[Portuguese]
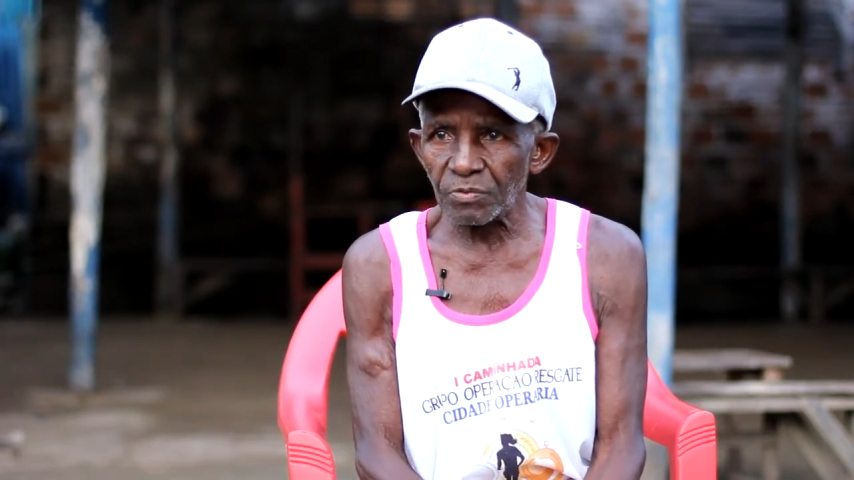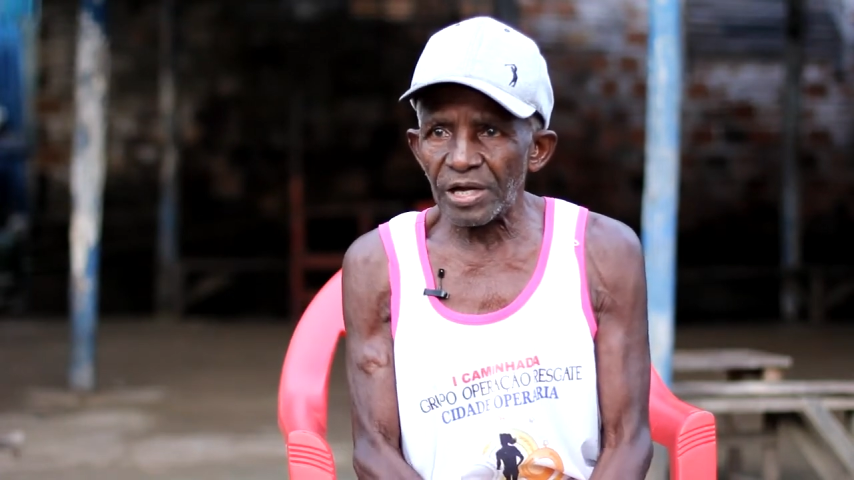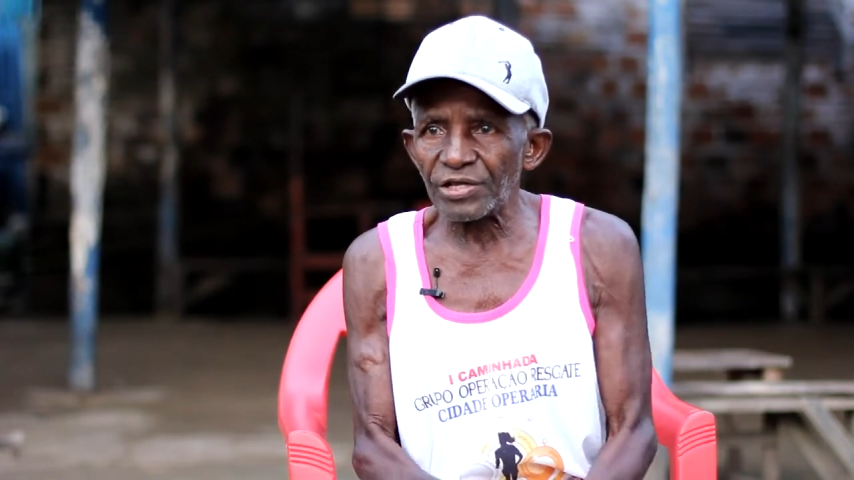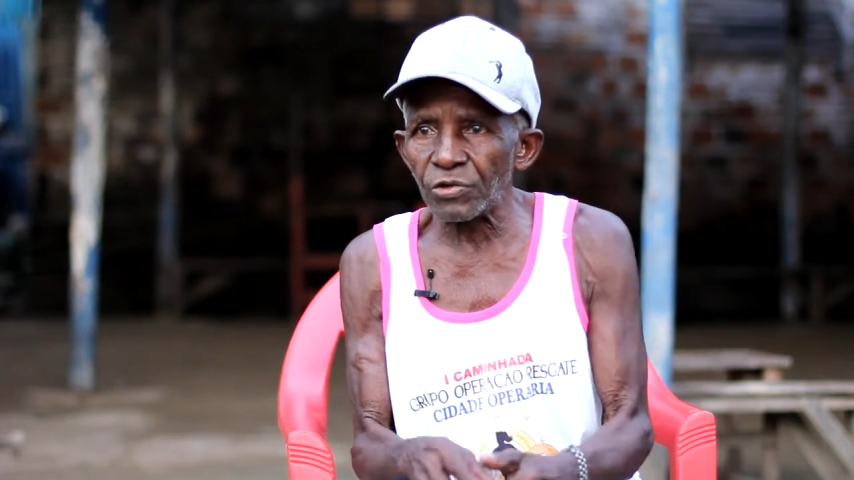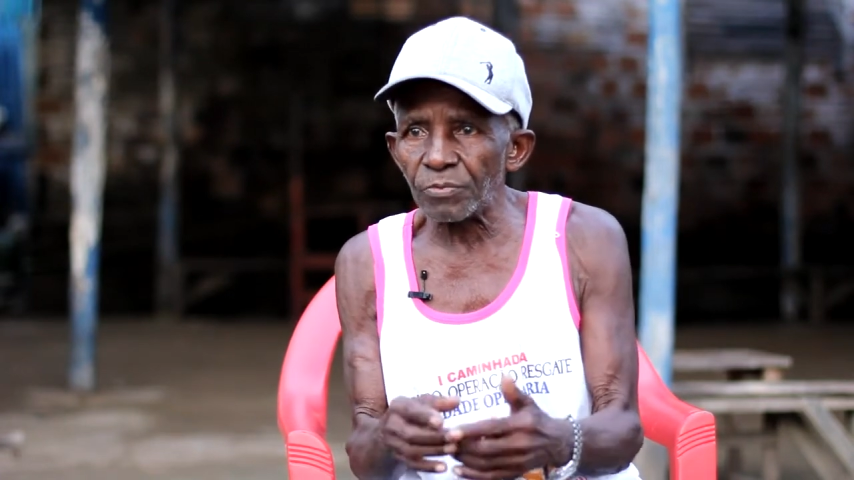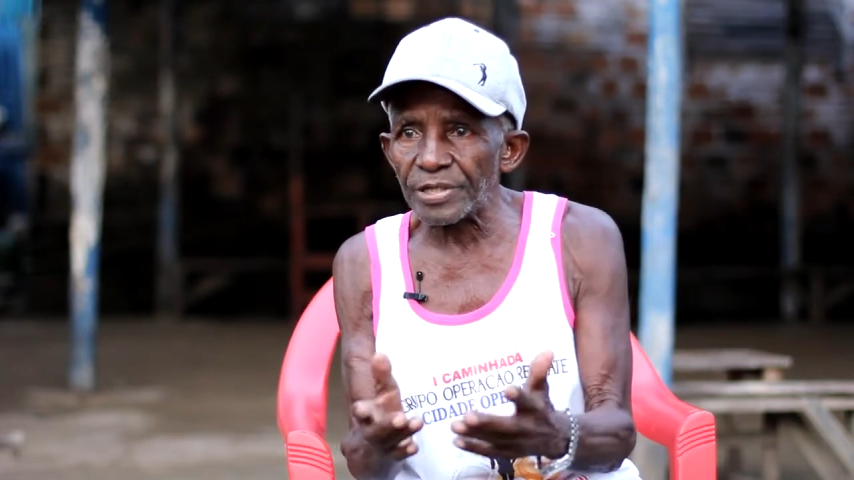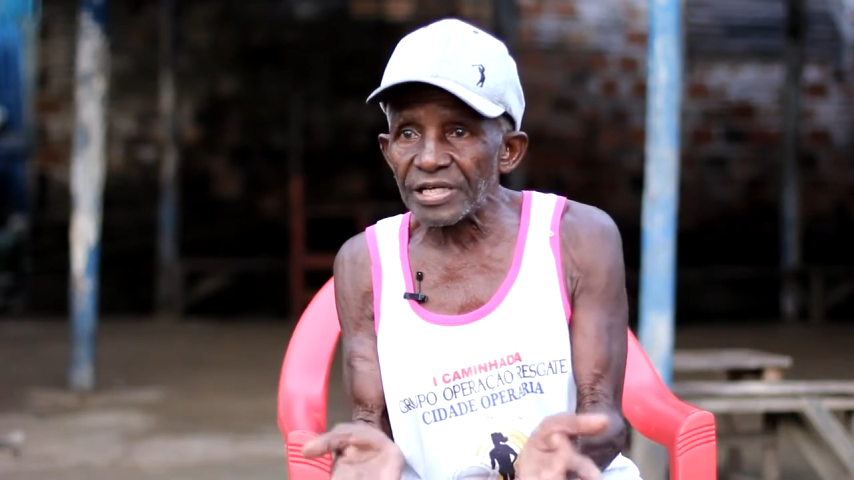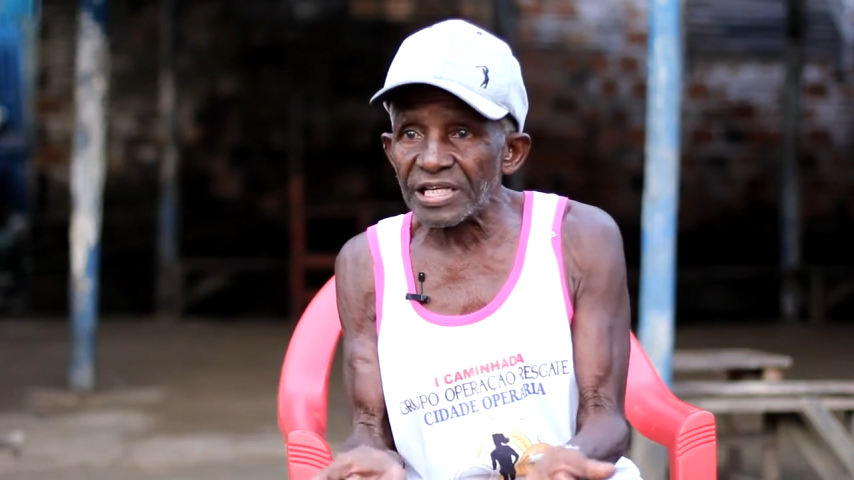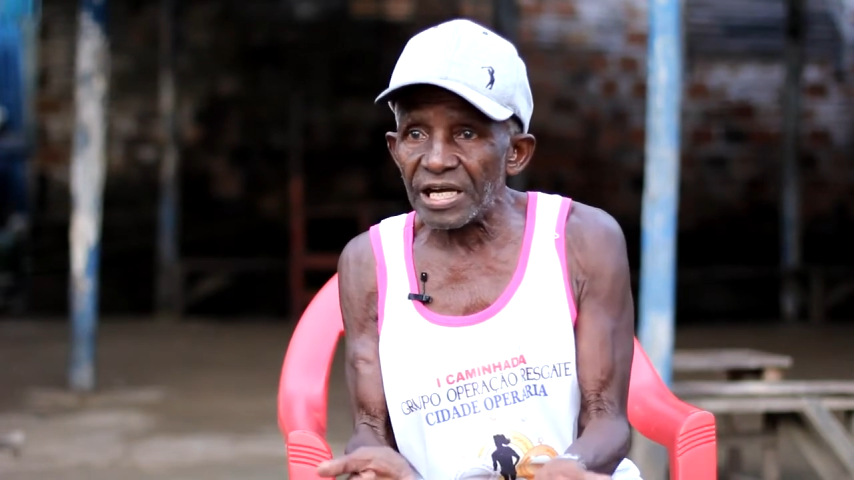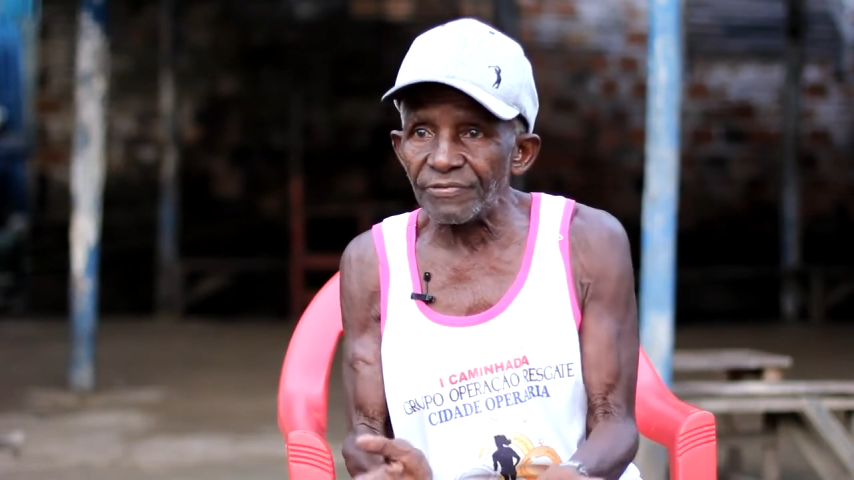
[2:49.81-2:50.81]
mas não
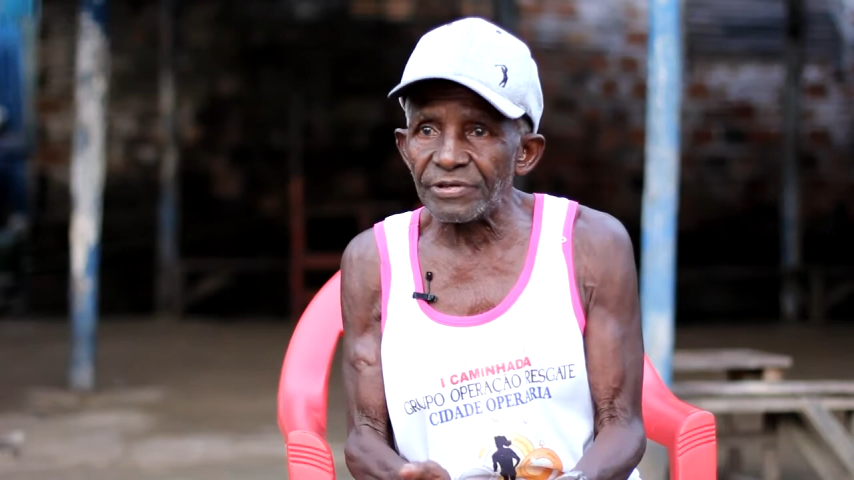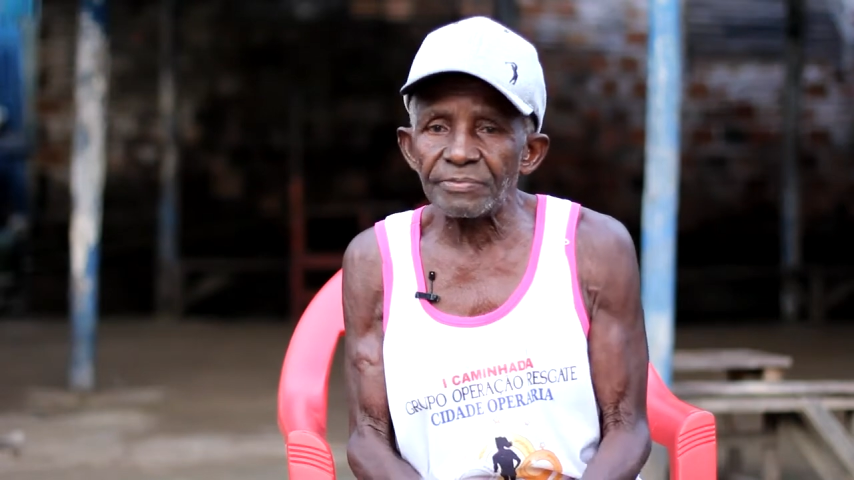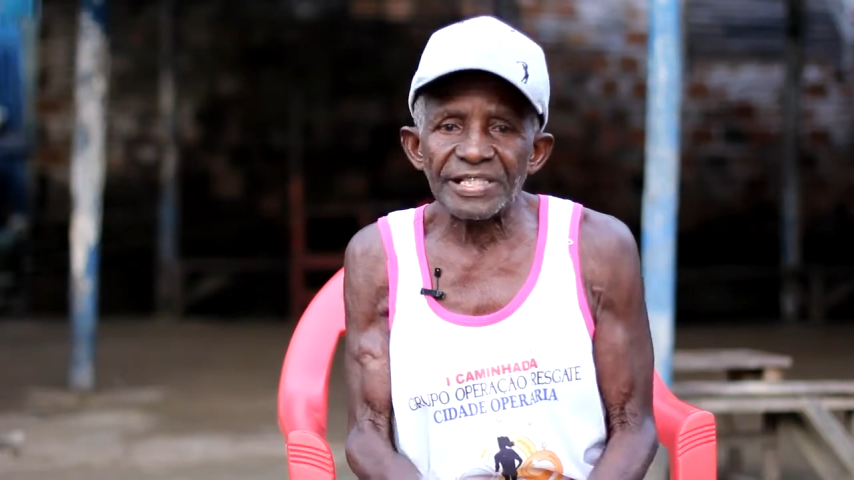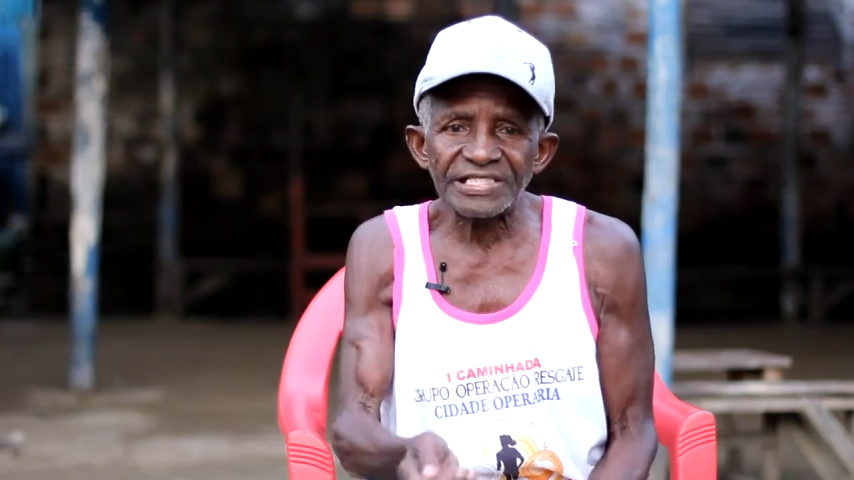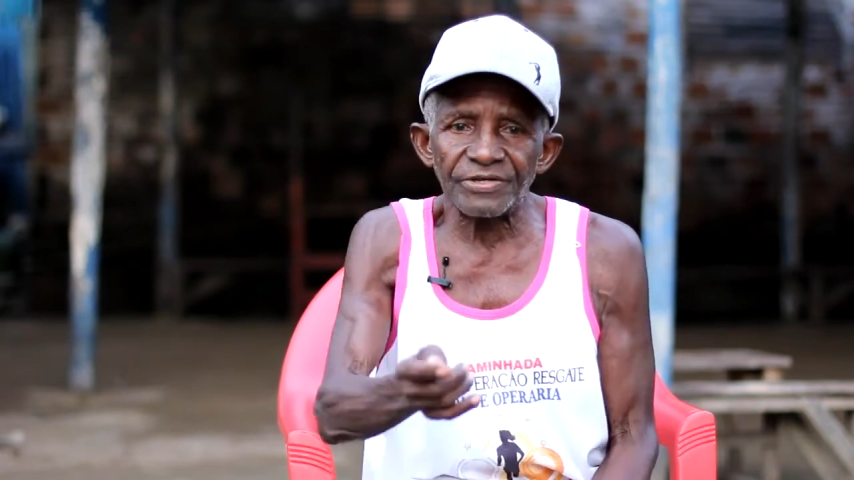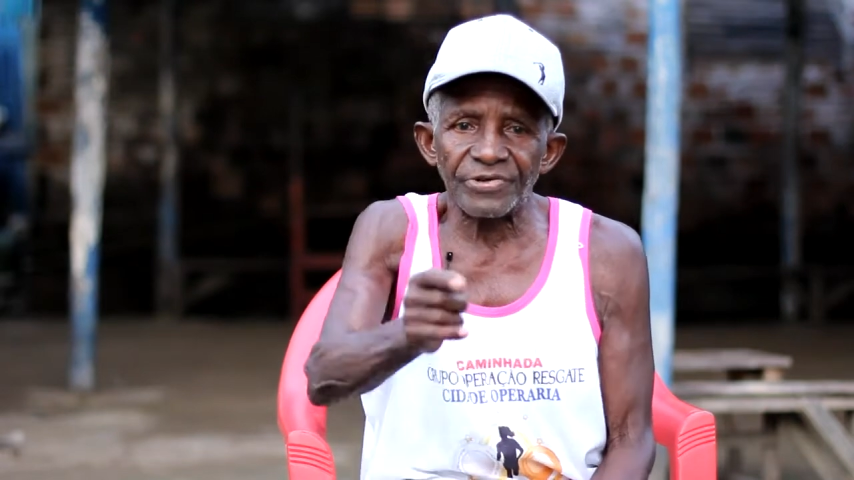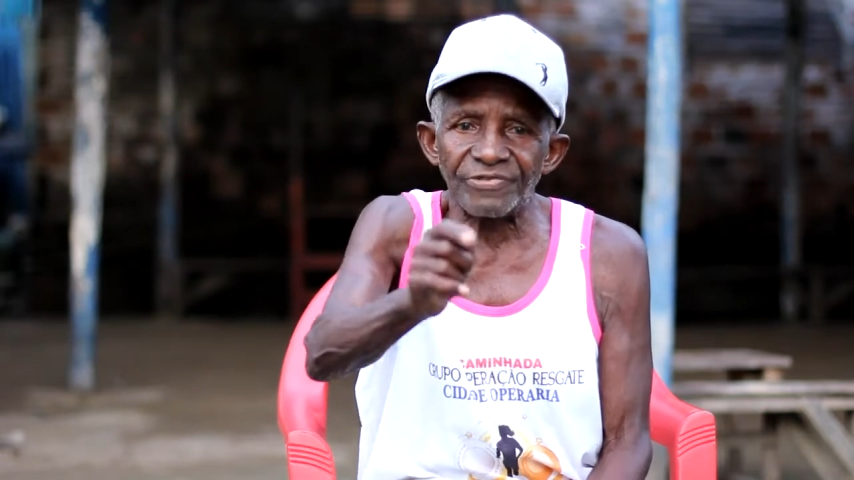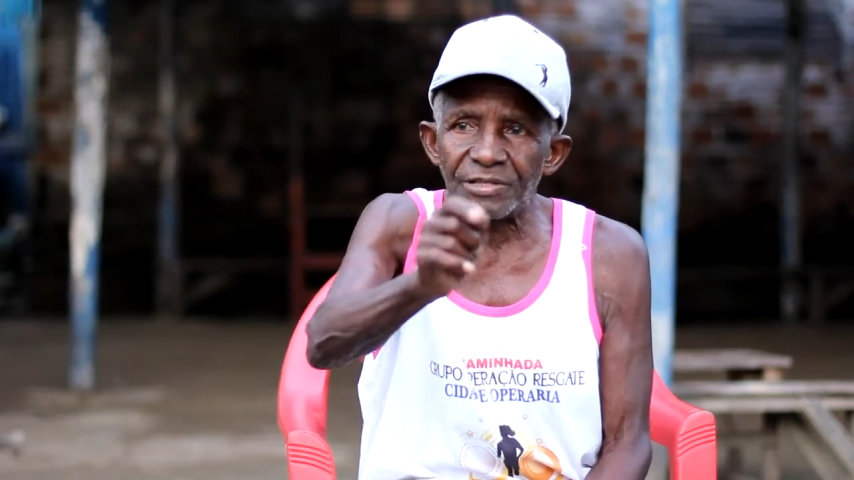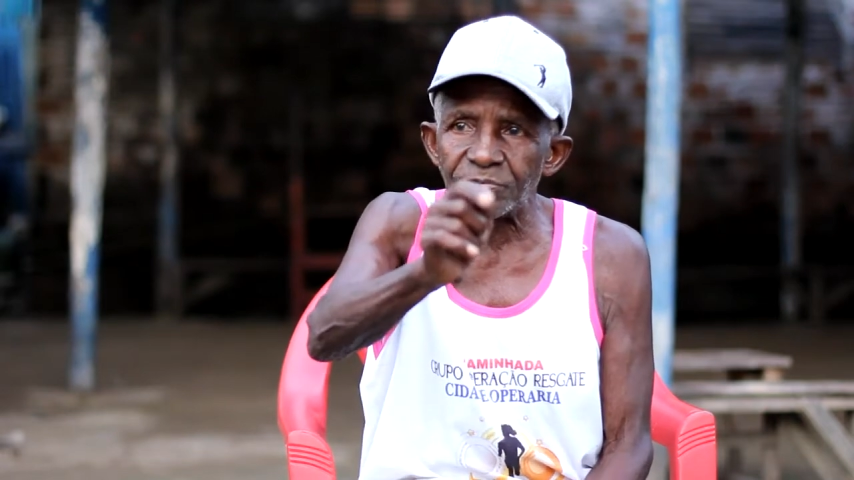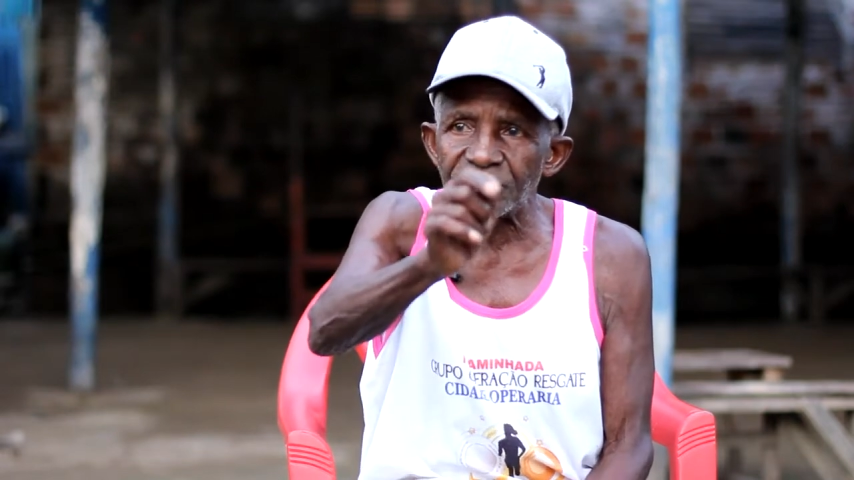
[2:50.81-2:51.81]
brincava, mas
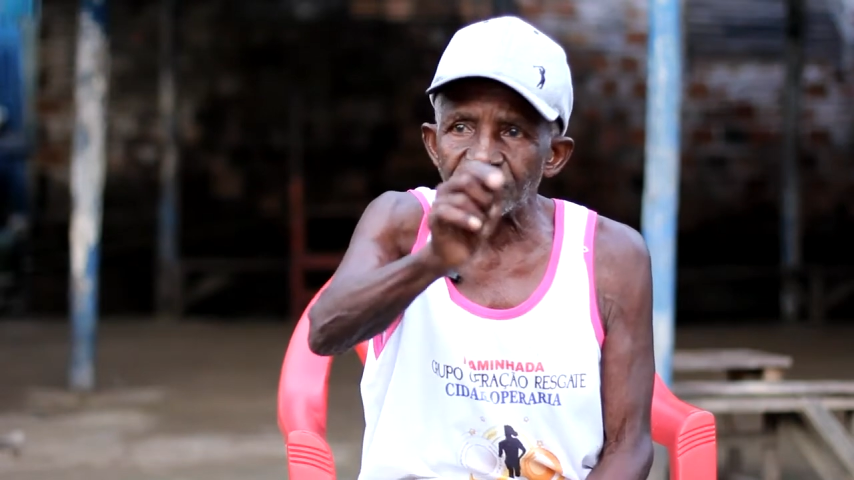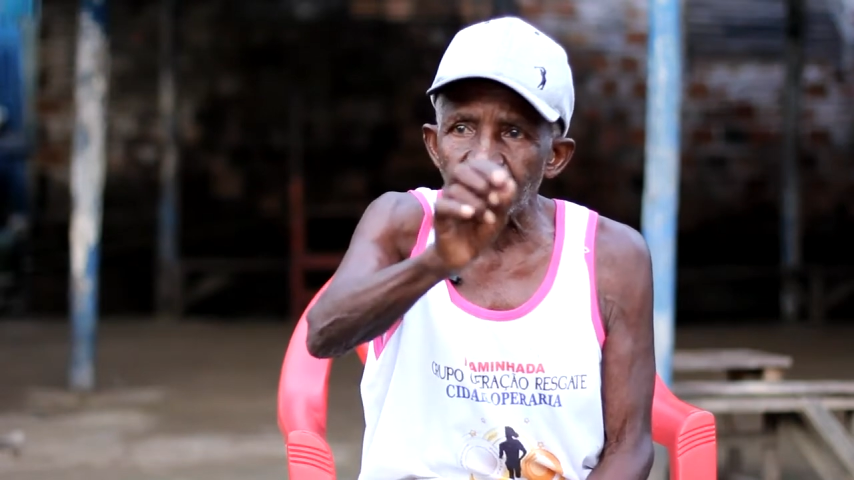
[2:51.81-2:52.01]
levava boi.